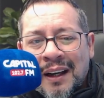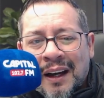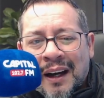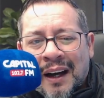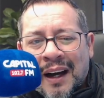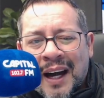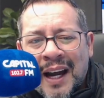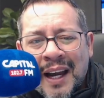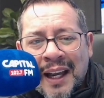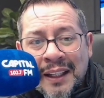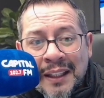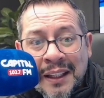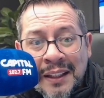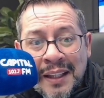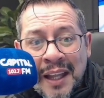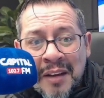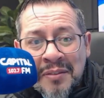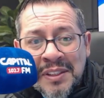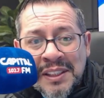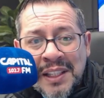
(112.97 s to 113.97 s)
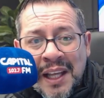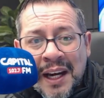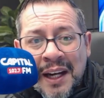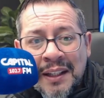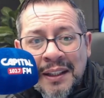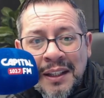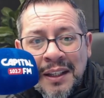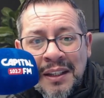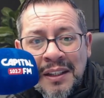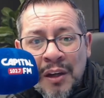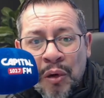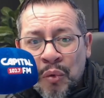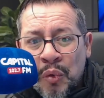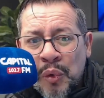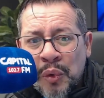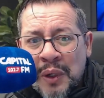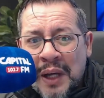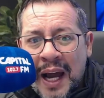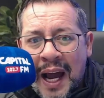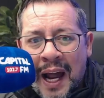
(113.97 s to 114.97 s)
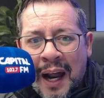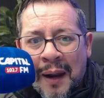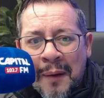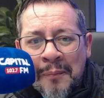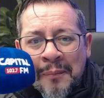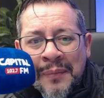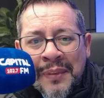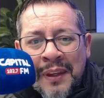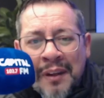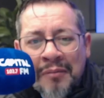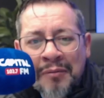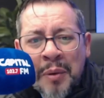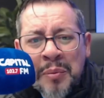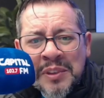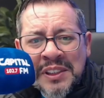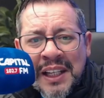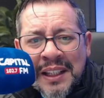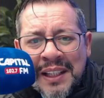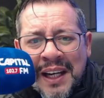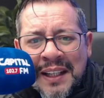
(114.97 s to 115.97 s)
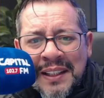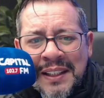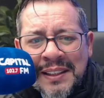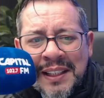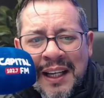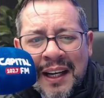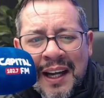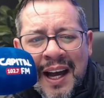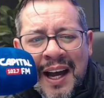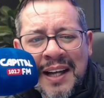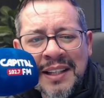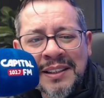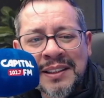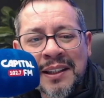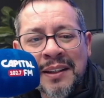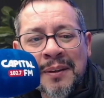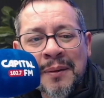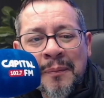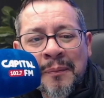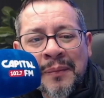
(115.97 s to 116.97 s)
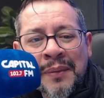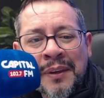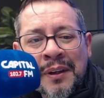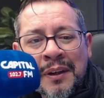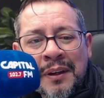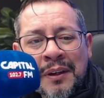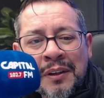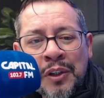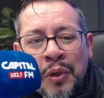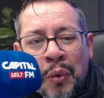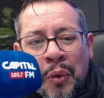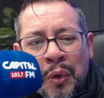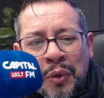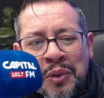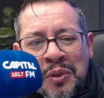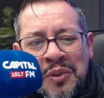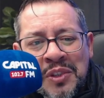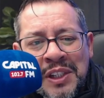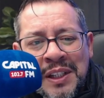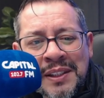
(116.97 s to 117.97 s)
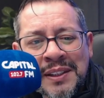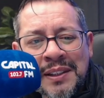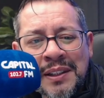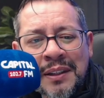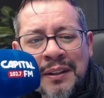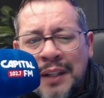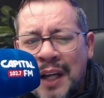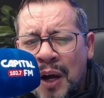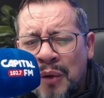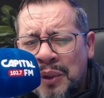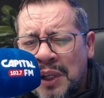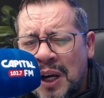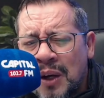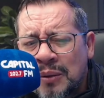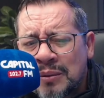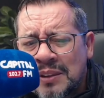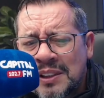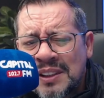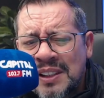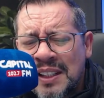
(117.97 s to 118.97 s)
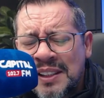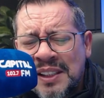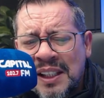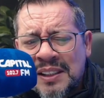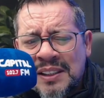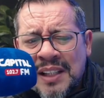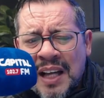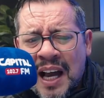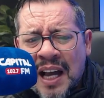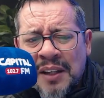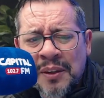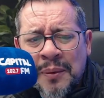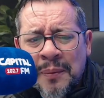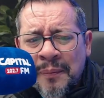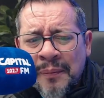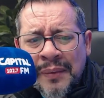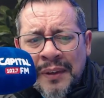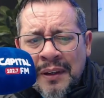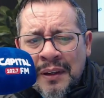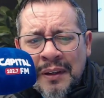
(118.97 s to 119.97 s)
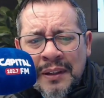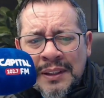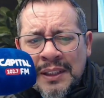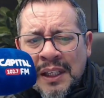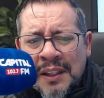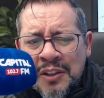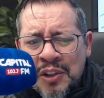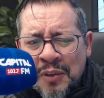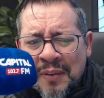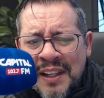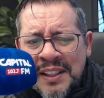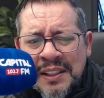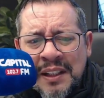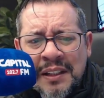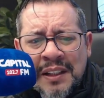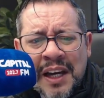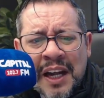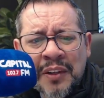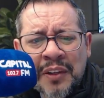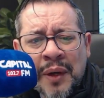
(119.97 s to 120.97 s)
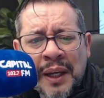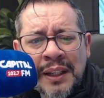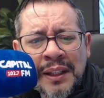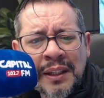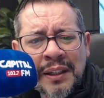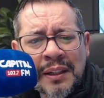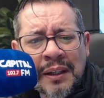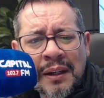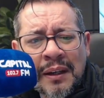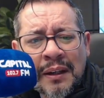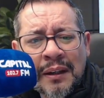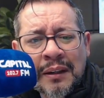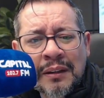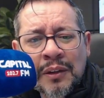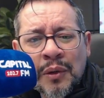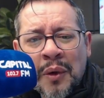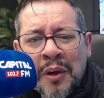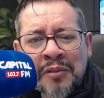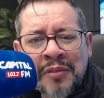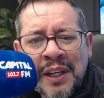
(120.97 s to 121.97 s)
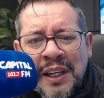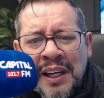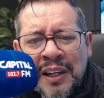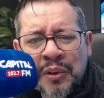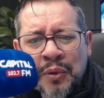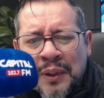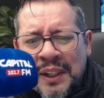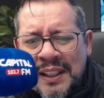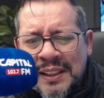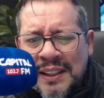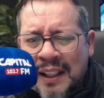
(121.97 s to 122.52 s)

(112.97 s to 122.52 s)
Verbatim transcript: Ah, ela deve estar aqui em algum lugar. Vamos entrar nessa casa? E o outro disse: Não, não, desnecessário. Se ela tivesse entrado aí, não haveria toda essa